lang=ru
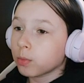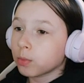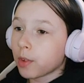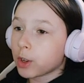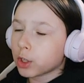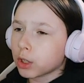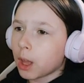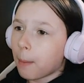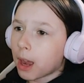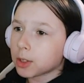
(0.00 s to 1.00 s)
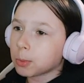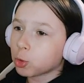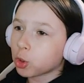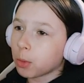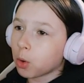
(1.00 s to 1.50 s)
Наверное, на
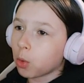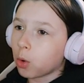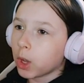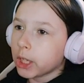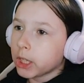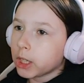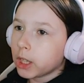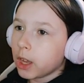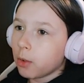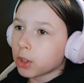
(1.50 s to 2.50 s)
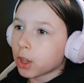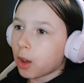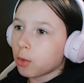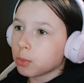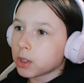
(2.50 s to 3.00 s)
максимум, что могу. И вот
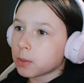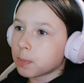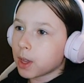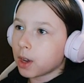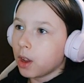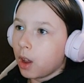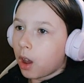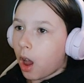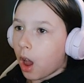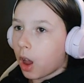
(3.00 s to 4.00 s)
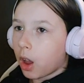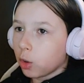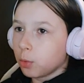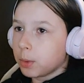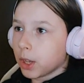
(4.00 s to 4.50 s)
такая у меня теперь э,
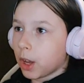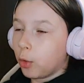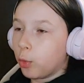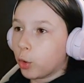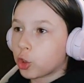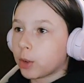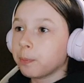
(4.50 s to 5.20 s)
голубенькая уфошка.